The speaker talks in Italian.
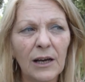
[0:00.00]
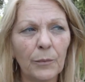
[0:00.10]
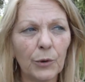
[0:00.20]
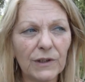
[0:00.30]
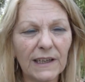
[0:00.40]

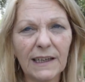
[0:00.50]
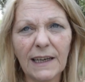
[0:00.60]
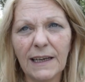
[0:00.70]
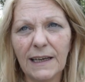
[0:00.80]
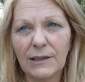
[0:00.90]

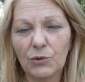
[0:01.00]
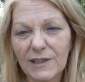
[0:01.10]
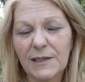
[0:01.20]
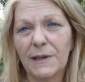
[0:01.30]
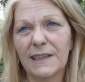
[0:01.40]
potere, di
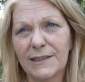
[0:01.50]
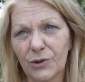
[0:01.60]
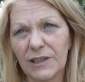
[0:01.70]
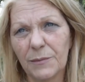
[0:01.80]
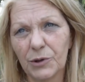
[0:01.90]
una
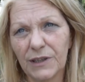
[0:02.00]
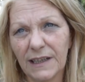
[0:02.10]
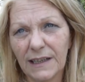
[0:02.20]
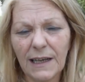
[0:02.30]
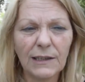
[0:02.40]
separazione dei poteri